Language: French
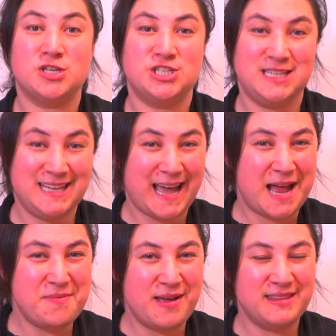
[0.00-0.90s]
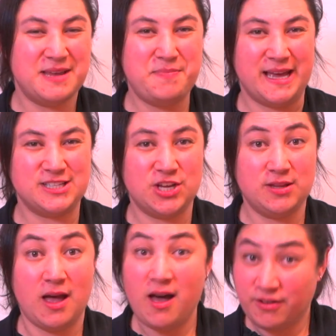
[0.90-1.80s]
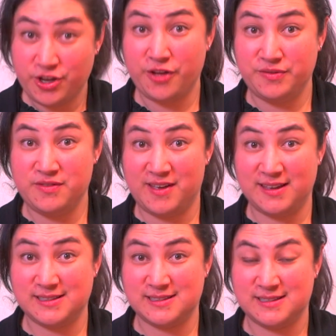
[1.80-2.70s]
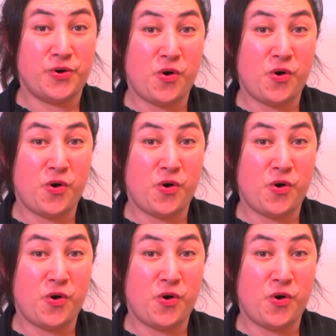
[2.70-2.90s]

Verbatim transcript: généralement des personnes encore vivantes.